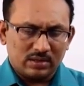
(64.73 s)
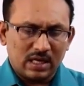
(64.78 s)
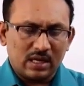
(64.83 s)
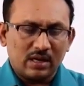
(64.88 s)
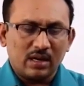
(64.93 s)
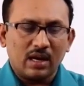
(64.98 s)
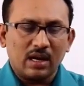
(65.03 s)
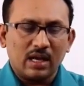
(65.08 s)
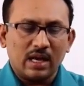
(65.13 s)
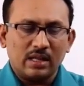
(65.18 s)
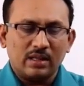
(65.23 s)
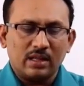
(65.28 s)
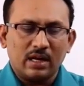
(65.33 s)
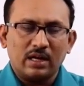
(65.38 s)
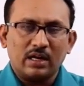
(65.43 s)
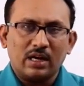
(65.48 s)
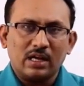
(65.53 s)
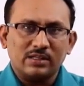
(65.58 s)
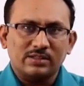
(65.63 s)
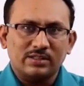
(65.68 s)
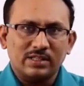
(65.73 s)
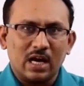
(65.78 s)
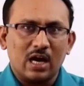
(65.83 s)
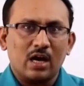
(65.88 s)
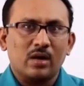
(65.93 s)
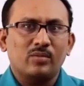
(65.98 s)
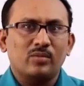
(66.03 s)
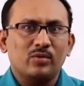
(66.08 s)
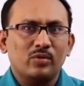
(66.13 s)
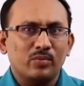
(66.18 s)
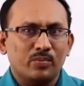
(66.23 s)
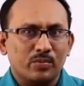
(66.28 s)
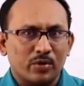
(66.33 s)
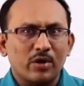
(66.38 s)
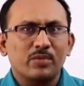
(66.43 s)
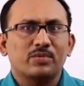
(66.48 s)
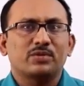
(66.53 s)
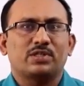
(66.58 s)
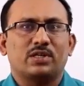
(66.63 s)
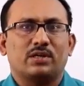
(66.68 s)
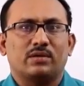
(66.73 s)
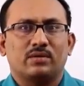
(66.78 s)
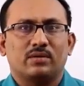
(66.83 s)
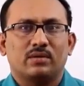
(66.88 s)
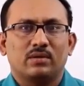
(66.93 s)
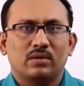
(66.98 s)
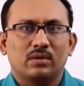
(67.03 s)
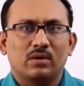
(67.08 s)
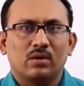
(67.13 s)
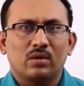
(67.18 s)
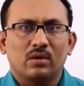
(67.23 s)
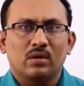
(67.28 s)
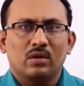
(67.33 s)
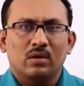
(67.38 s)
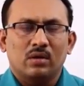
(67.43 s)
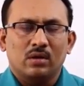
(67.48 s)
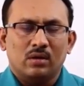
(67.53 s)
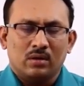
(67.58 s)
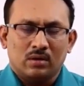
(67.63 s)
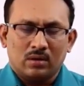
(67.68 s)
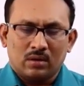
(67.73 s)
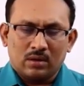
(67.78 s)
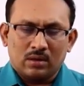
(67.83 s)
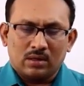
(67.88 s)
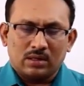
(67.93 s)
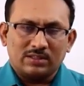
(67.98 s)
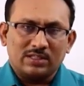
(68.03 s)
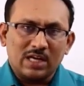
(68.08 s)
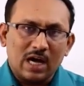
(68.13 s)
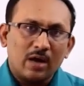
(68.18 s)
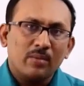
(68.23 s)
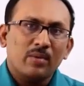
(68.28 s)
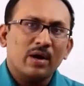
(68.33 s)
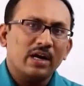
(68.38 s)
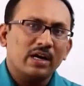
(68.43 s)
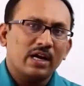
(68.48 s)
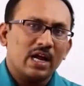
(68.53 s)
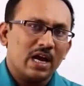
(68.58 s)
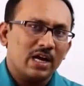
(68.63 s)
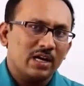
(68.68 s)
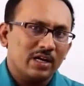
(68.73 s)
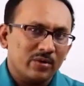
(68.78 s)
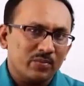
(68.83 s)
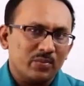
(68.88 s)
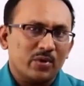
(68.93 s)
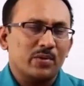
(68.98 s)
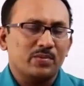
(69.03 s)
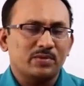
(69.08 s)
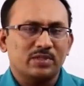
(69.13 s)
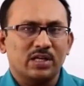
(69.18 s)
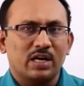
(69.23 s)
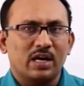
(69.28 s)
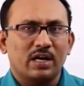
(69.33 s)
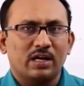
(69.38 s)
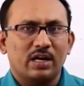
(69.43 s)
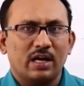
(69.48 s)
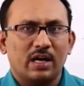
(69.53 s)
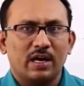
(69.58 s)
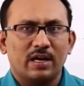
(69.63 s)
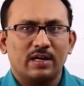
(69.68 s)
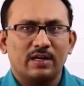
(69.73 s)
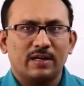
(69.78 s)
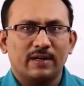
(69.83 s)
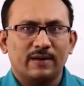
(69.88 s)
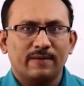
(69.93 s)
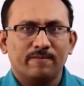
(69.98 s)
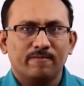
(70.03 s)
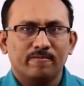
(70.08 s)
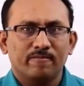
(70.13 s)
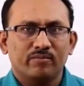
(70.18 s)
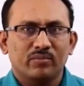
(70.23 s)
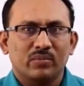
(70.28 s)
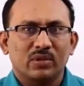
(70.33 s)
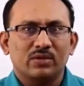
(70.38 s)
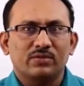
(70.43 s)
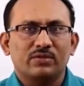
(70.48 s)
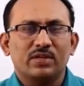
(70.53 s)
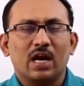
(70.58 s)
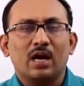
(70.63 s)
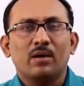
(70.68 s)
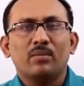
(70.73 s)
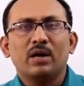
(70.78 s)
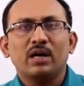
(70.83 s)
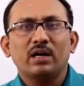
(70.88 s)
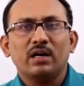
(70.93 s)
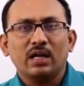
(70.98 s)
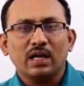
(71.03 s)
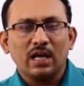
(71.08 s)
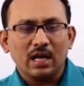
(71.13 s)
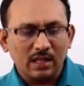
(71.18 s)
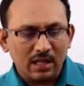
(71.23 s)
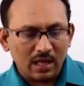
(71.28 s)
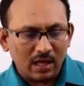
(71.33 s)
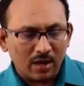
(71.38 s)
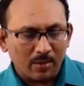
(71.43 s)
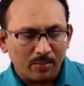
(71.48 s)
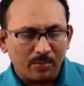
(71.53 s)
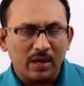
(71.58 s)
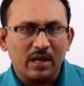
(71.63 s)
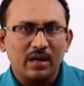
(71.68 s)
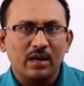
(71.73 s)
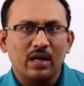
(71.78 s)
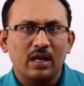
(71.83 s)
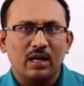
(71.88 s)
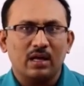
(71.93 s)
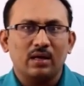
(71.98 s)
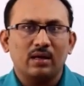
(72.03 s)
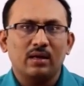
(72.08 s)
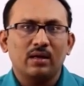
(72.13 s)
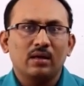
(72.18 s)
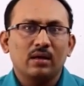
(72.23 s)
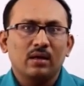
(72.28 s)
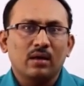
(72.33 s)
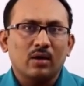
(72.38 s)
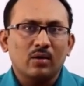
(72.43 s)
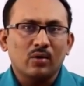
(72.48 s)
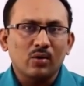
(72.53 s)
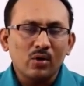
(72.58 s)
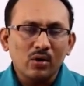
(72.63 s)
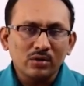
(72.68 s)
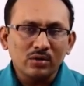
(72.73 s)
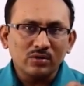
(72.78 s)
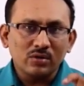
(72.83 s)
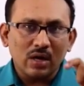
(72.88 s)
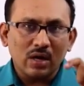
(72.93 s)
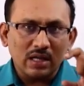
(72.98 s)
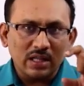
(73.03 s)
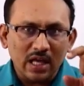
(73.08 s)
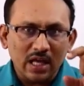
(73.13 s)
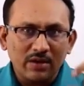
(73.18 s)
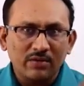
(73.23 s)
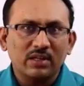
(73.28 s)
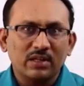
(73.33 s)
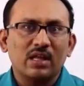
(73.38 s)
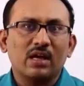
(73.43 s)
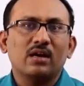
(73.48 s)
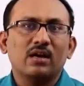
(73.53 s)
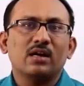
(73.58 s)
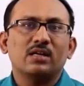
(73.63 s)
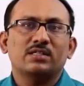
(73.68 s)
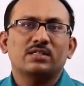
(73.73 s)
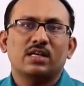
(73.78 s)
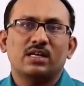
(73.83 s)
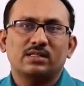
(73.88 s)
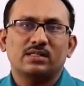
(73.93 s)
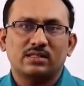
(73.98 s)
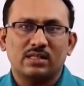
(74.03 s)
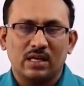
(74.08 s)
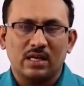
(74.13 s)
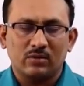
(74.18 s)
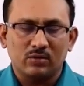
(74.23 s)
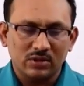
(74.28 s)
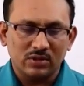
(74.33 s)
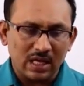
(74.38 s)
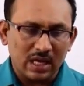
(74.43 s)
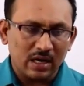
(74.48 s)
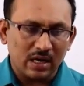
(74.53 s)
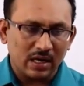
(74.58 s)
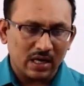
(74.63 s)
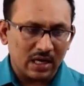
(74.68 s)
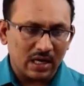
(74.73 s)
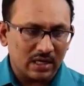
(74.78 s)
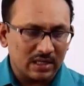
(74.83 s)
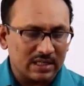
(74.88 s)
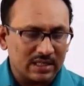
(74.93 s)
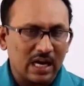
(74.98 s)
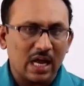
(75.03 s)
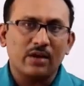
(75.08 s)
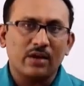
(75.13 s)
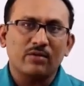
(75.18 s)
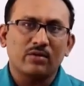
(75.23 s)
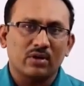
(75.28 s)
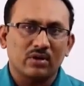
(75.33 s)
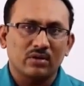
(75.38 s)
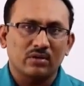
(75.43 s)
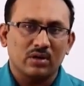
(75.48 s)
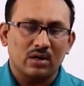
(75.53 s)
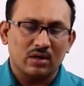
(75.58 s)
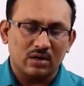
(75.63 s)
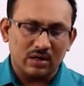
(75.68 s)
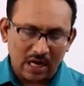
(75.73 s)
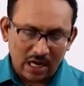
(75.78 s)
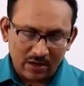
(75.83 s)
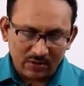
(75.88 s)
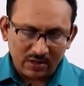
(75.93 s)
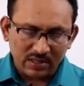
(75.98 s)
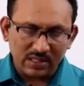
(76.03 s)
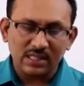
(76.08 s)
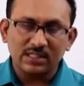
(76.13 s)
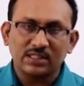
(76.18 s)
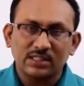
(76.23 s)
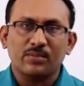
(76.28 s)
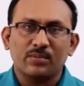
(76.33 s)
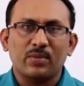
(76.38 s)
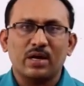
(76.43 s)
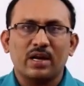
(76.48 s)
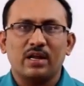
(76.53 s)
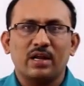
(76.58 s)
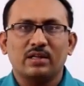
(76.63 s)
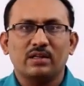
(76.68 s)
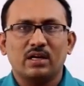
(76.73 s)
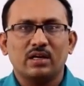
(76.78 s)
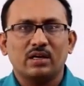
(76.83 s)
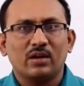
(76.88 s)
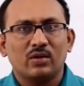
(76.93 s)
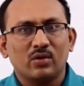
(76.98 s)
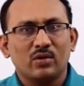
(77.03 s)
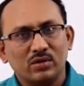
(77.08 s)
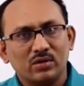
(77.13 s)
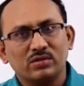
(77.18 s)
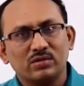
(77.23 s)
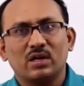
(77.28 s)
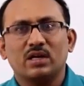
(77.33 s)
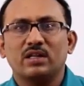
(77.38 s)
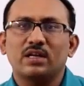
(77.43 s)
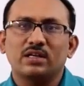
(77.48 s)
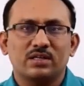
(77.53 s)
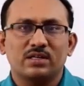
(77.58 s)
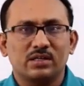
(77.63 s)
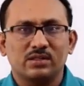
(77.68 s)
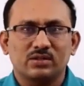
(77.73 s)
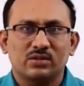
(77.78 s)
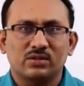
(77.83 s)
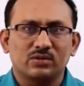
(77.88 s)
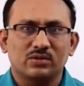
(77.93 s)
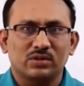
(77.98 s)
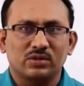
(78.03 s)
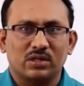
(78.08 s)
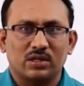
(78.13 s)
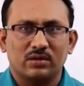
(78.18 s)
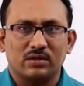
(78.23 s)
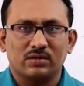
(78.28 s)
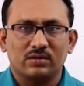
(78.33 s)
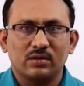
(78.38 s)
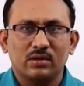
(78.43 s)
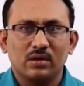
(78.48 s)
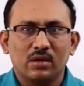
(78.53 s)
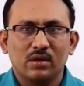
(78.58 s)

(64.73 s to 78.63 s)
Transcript: జనరల్గా ఏంటంటే జాబు ప్రొఫెషన్ జాబ్ అంటే ఏంటి ప్రొఫెషన్ అంటే ఏంటి జాబ్ అంటే ఏదైనా పని రోజు అదే విధంగా చేస్తే ఉదాహరణకి డ్రైవర్ ఉన్నాడు డ్రైవర్ చేసే పని ఏంటంటే రోజు అదే చేస్తూ ఉంటాడు